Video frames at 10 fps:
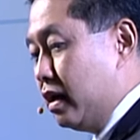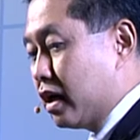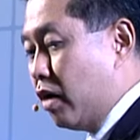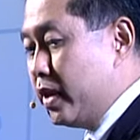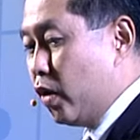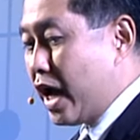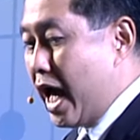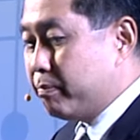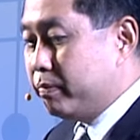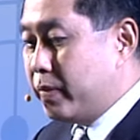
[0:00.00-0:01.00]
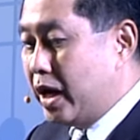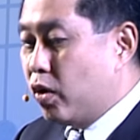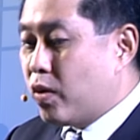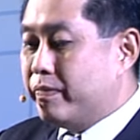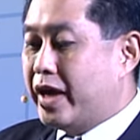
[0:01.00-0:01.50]
เรามีโอกาสเป็นโรค
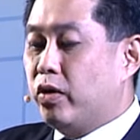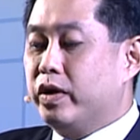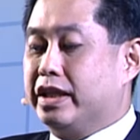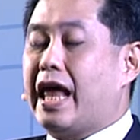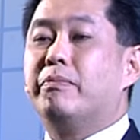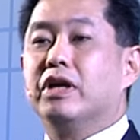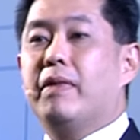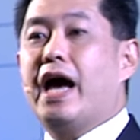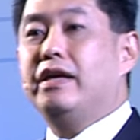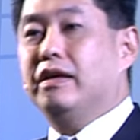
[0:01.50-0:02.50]
ความดันโลหิตต่ำหรือไม่